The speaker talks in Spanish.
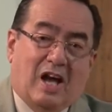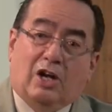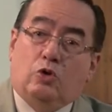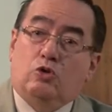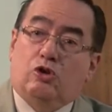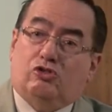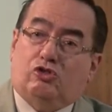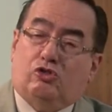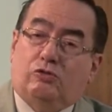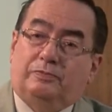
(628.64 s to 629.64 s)

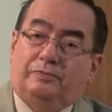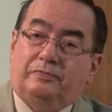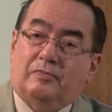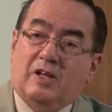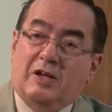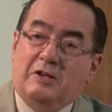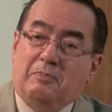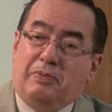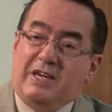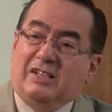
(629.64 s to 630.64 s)
algunos
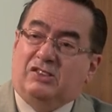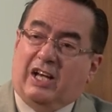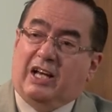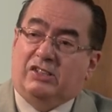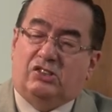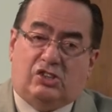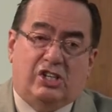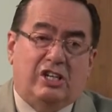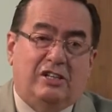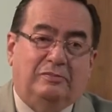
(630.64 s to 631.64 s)
piensan en
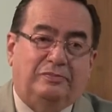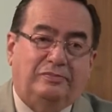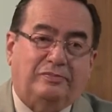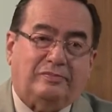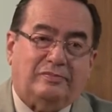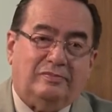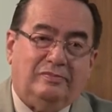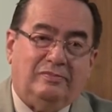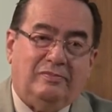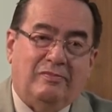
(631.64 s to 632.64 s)
sí
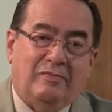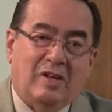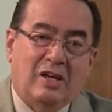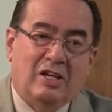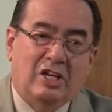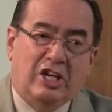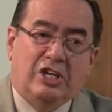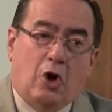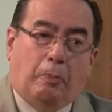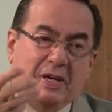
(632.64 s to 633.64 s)
y
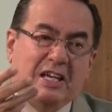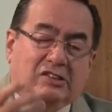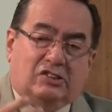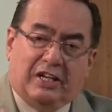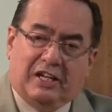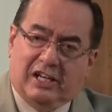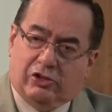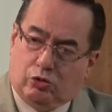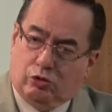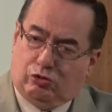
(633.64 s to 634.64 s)
no piensan en
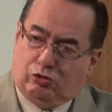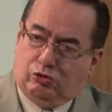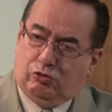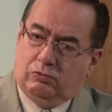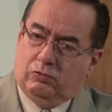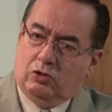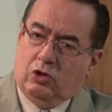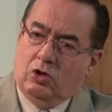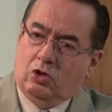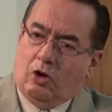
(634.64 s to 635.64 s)
Jesús
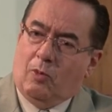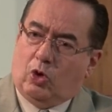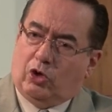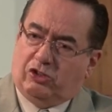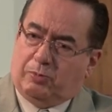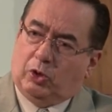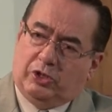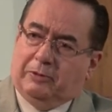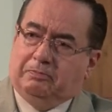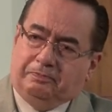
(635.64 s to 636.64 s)
como corresponde.